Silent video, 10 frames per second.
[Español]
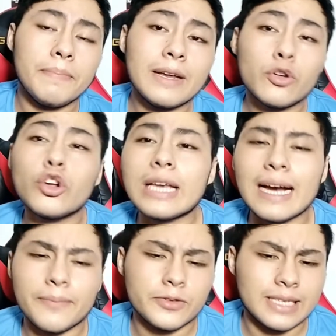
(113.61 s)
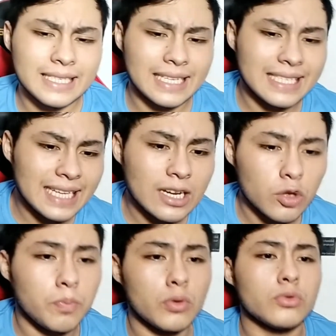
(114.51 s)
pero no llegamos hasta
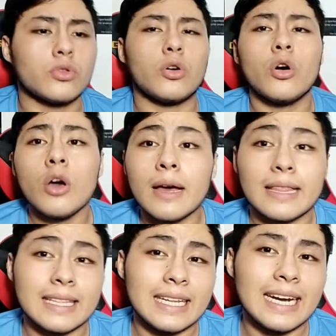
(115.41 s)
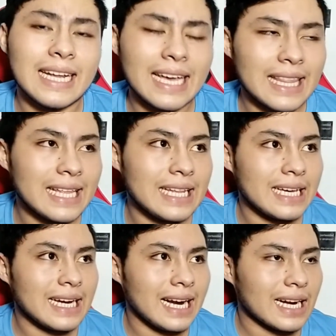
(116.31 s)
cierto punto de tener que
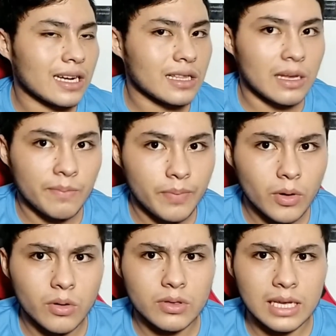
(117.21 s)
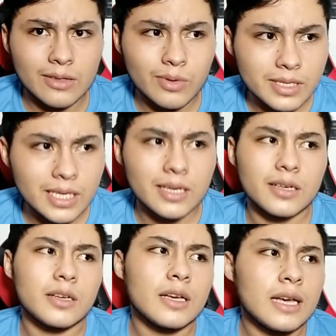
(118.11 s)
denigrar tampoco tanto así.
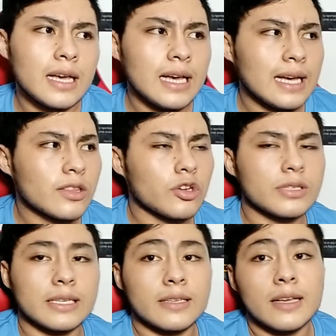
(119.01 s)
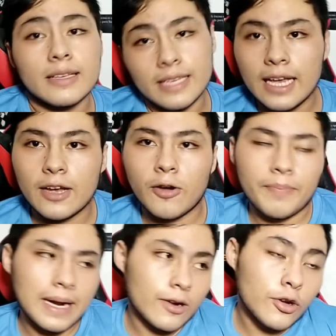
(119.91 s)
Entonces, sí,
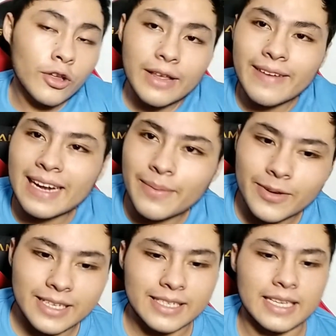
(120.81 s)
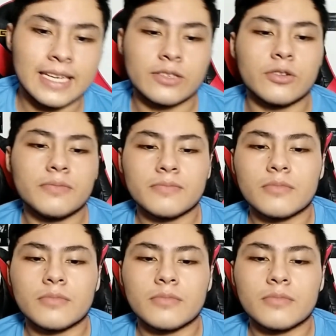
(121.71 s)
comprendo, no deberíamos de hacer eso.